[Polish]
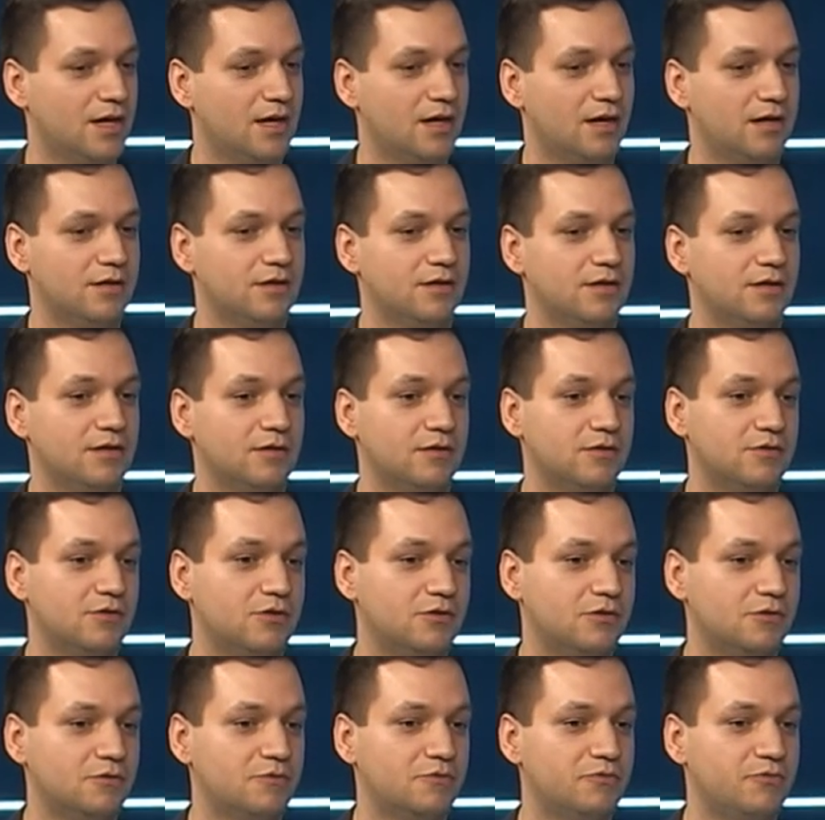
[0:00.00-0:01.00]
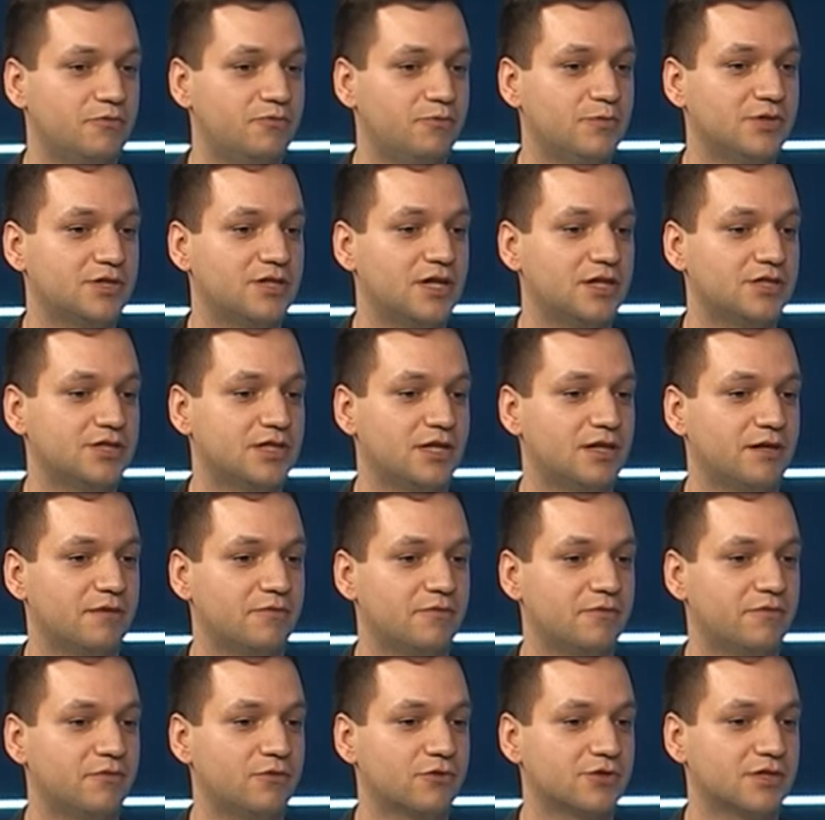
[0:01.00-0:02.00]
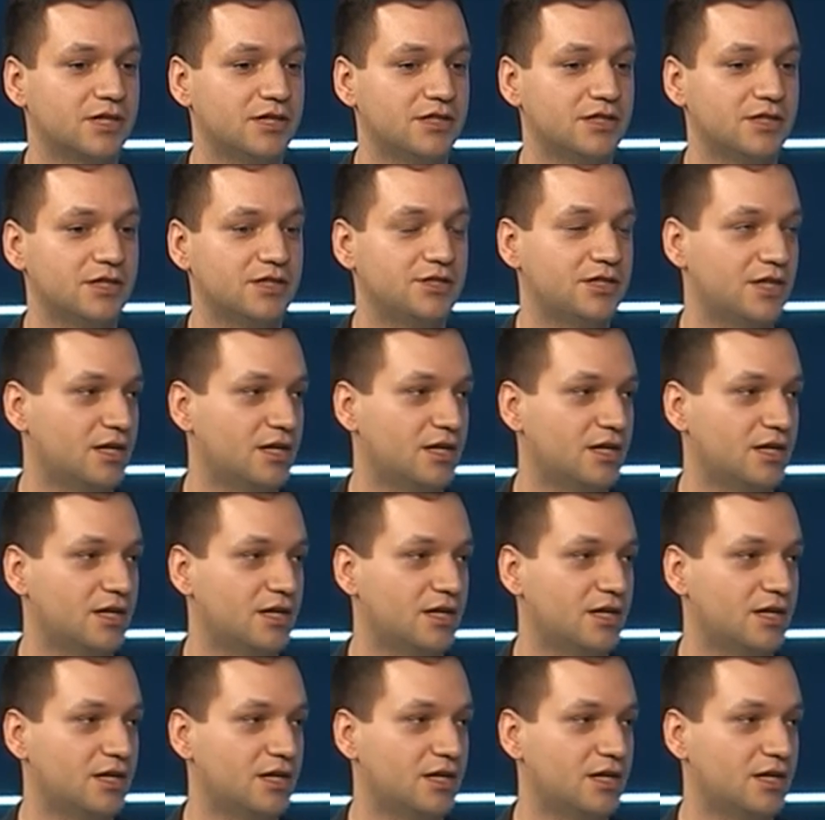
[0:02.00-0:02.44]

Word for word: E, no, myślę, że w Koszalinie